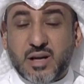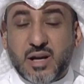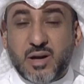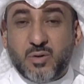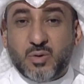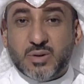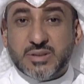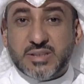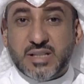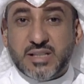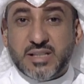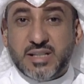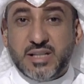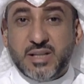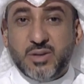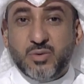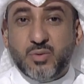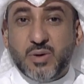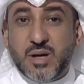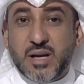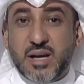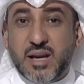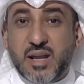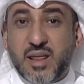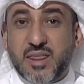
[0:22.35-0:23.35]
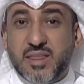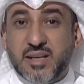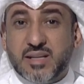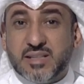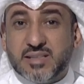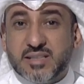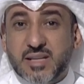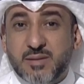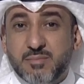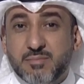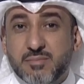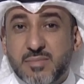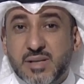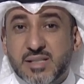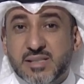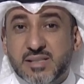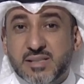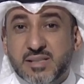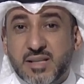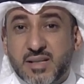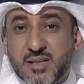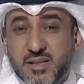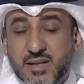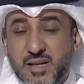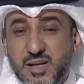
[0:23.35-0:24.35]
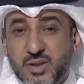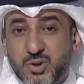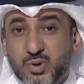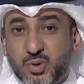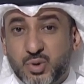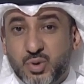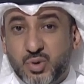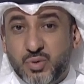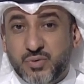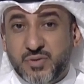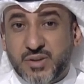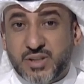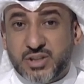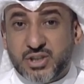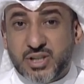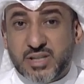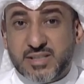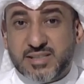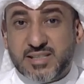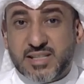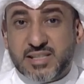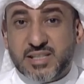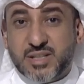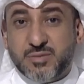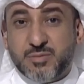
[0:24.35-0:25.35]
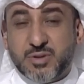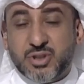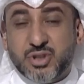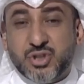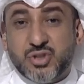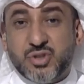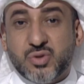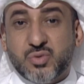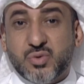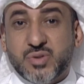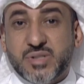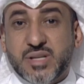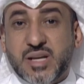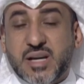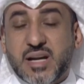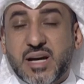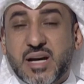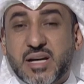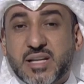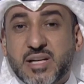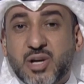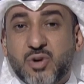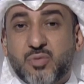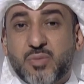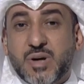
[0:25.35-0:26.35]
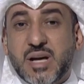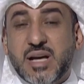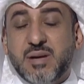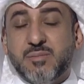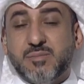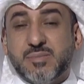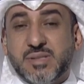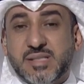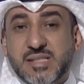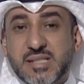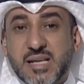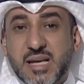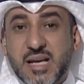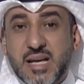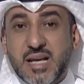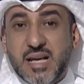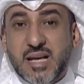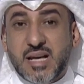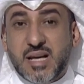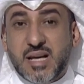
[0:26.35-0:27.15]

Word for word: الوطني والذي تم استعراضه في جلسة مجلس الوزراء يوم أمس